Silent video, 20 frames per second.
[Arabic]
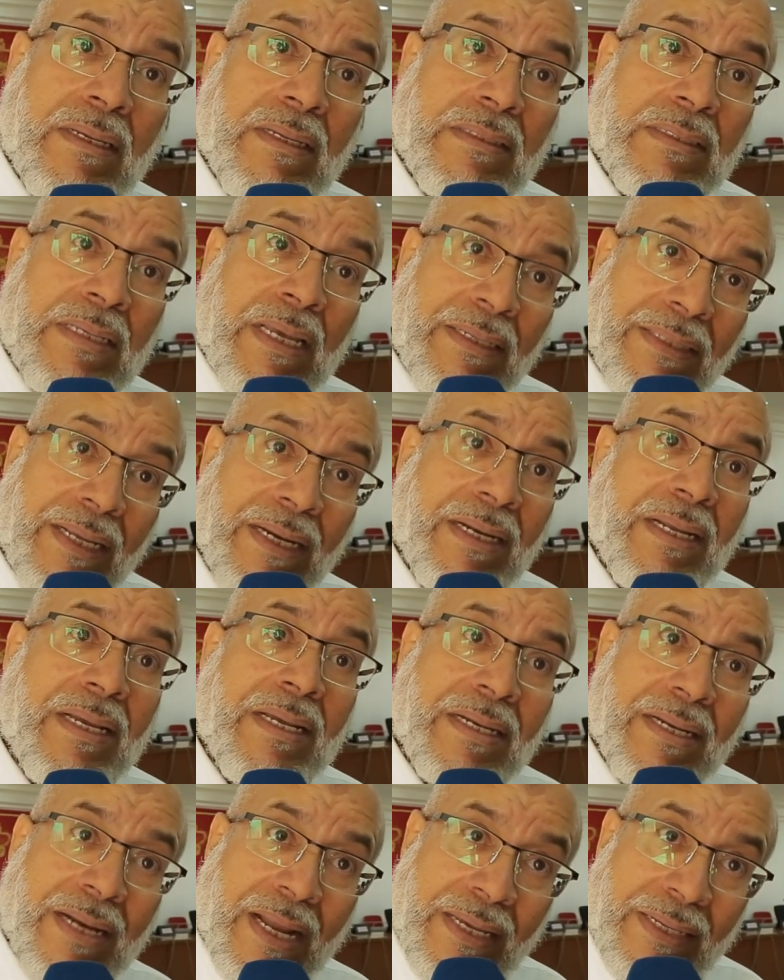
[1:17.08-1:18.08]
تحضر
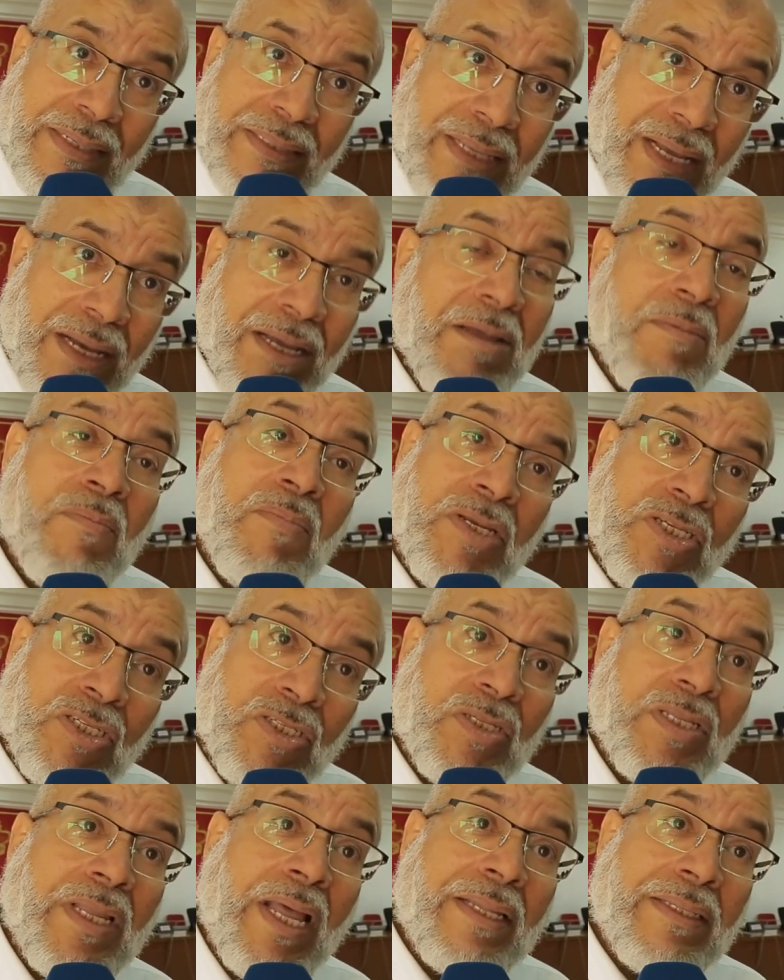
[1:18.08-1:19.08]
آه، الرئيسه
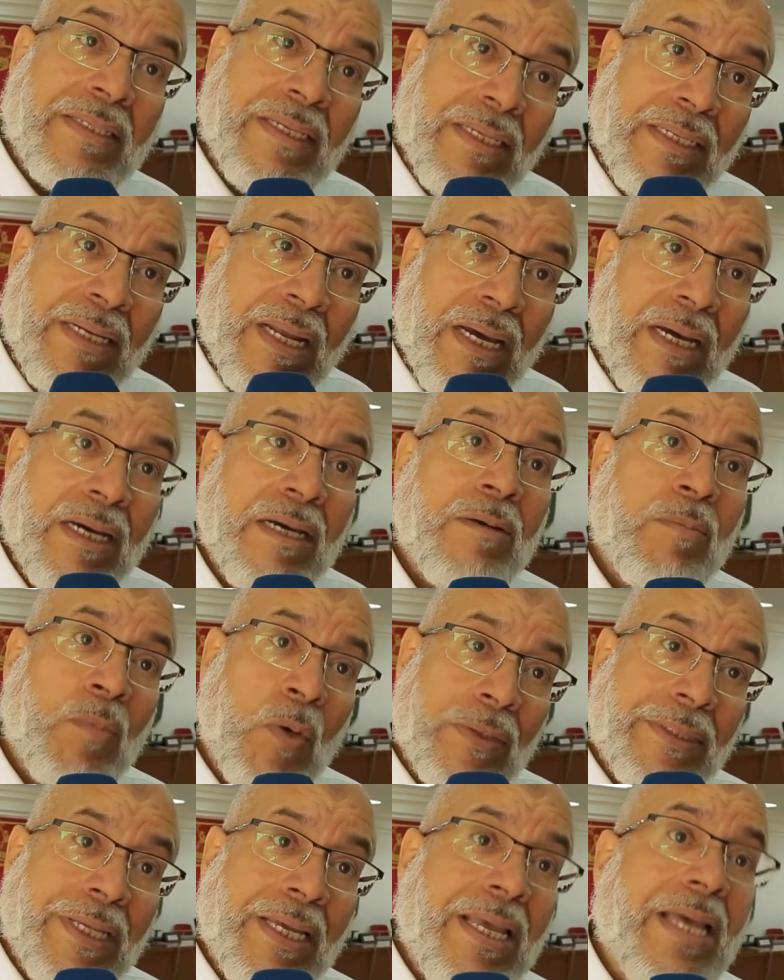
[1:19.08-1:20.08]
باش تعطينا
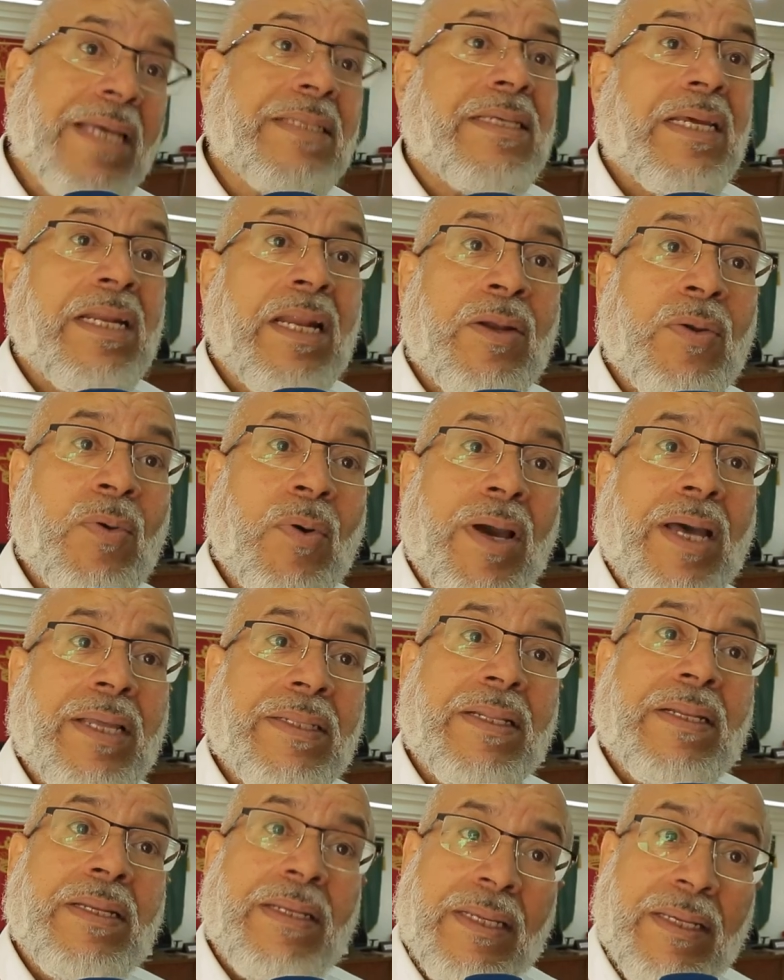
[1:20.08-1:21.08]
معطيات على
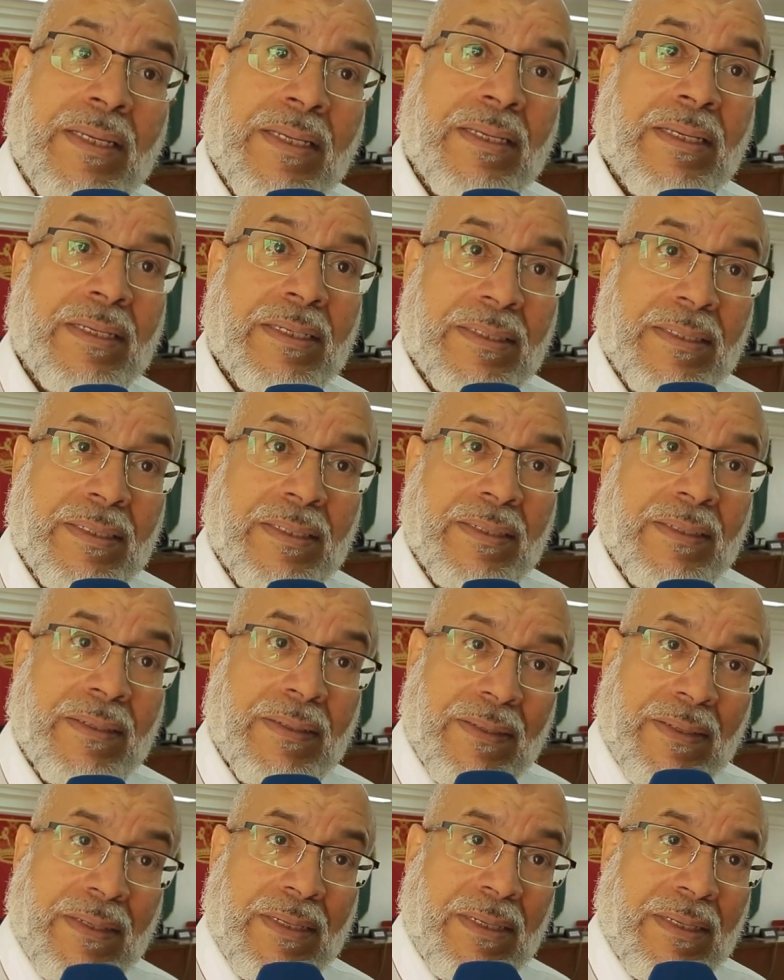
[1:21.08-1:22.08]
النقاط اللي
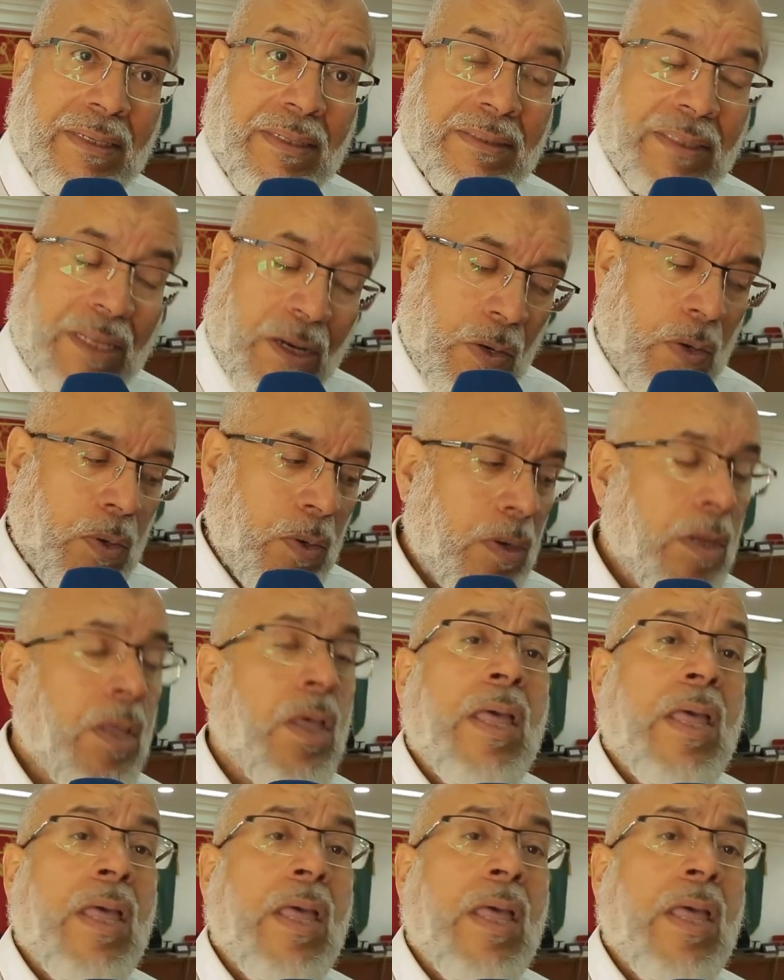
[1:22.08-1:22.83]
اللي طرحوا